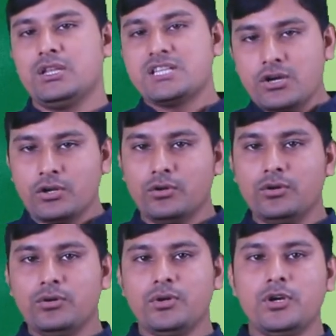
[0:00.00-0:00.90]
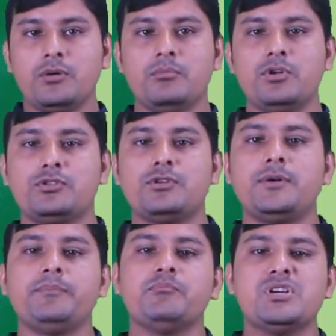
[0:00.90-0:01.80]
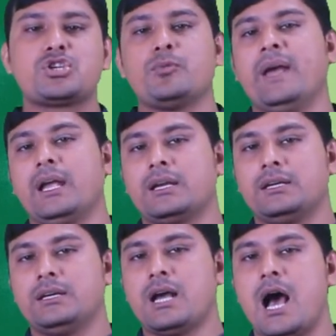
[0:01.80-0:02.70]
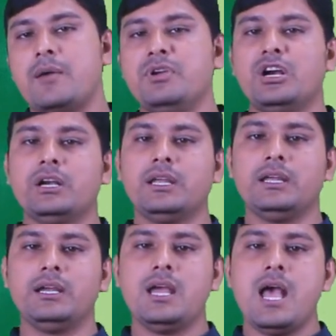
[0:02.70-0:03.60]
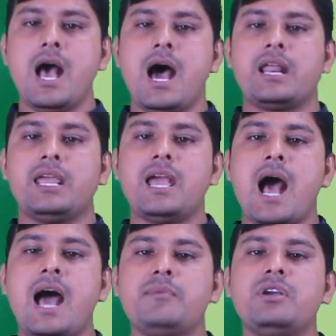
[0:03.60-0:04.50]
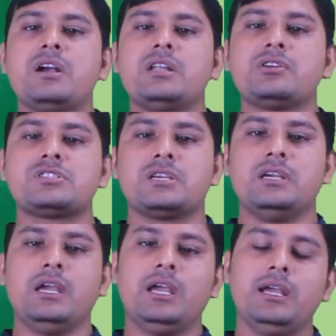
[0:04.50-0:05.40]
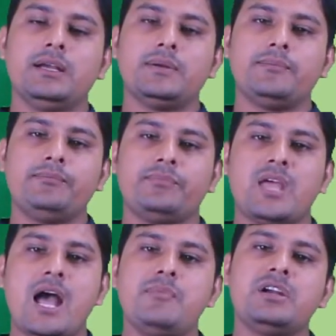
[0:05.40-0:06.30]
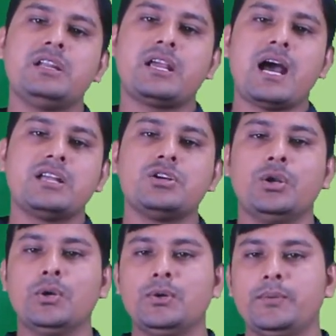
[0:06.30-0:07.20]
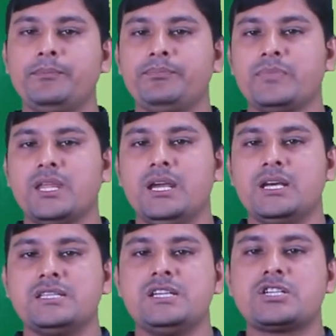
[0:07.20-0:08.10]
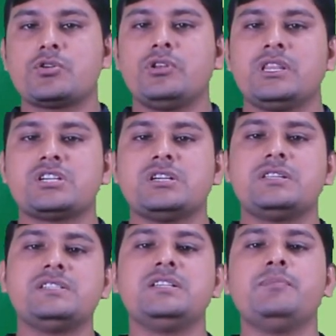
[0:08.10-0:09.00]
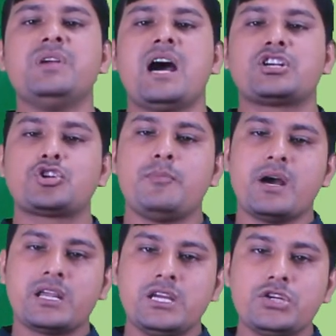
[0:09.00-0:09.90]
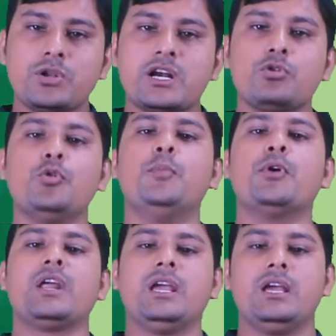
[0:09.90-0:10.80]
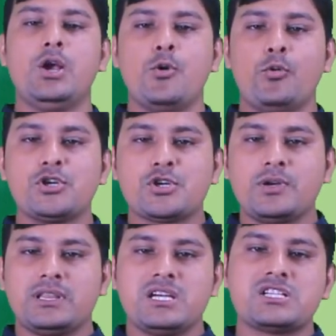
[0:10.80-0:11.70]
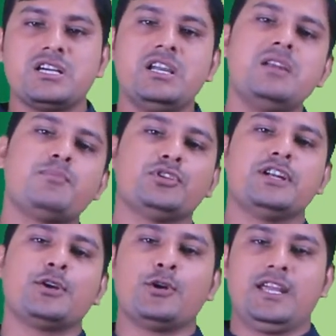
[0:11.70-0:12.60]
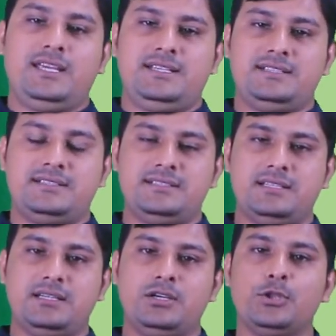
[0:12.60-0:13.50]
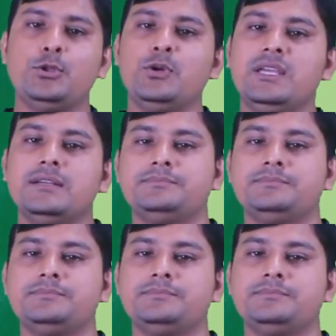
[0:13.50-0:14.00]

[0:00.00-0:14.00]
এটা হলো মূলত বিশ্বব্যাংক আইবিআরডি আর এই আইবিআরডি হচ্ছে গিয়ে আইবিআরডির কাজ হলো যে সকল দেশের জিডিপি আটশো মার্কিন ডলারের উপরে ওই সকল দেশকে ঋণ প্রদান করে দুই